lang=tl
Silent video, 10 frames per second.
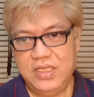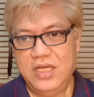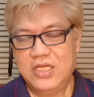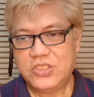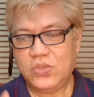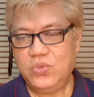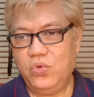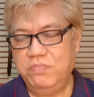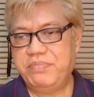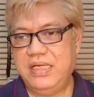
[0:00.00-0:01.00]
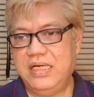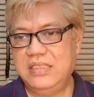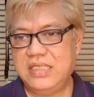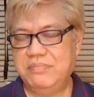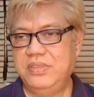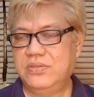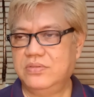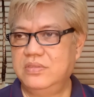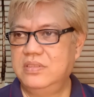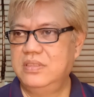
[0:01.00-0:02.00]
So doon pa lang sabi
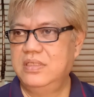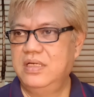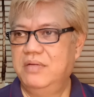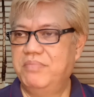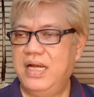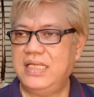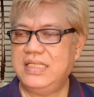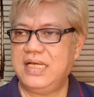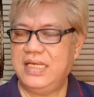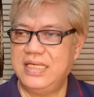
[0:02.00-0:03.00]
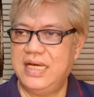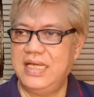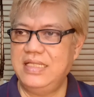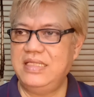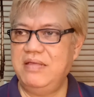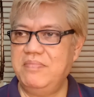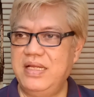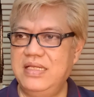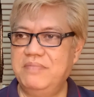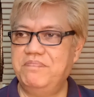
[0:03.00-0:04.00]
ko, bakit kaya hindi
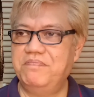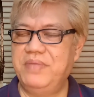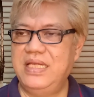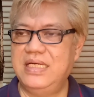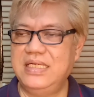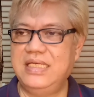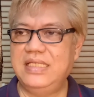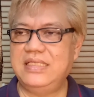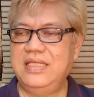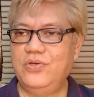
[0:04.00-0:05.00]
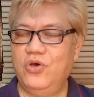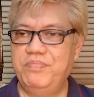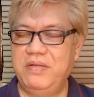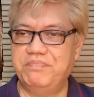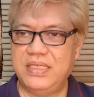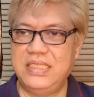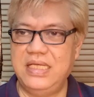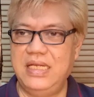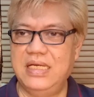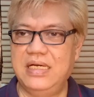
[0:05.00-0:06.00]
man lang binanggit ni Robin
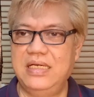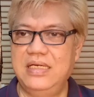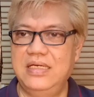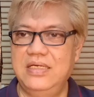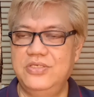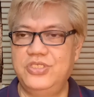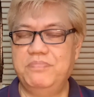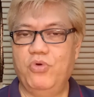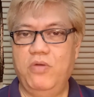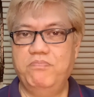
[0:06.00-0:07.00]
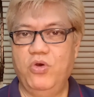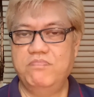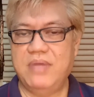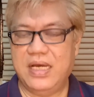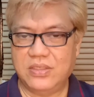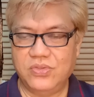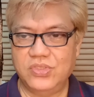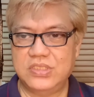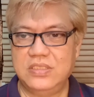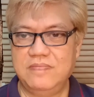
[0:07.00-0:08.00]
Padilla si Bongbong
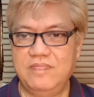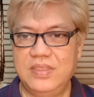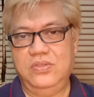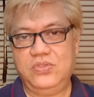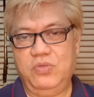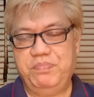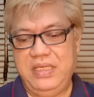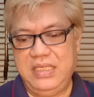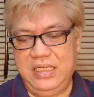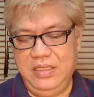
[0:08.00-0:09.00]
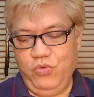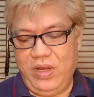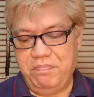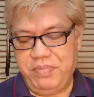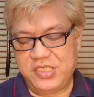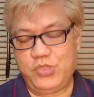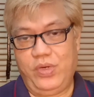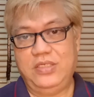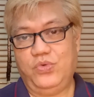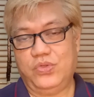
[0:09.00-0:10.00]
Marcos? So pinag 1 plus
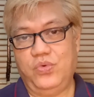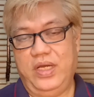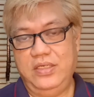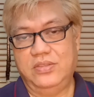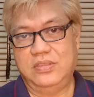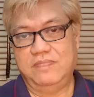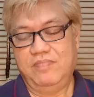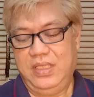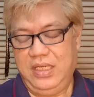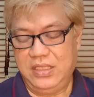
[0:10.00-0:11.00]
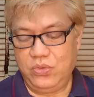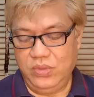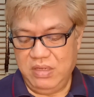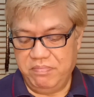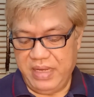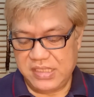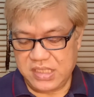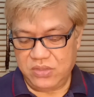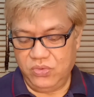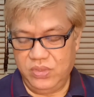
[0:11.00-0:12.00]
1 ko to ngayon itong
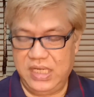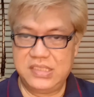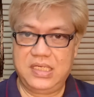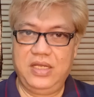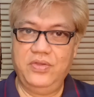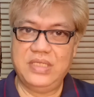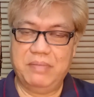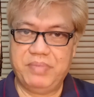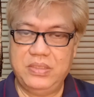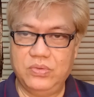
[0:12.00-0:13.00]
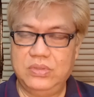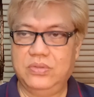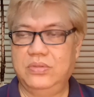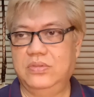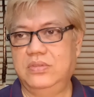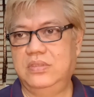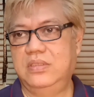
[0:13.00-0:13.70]
nabasa ko at saka'y napanood ko noon.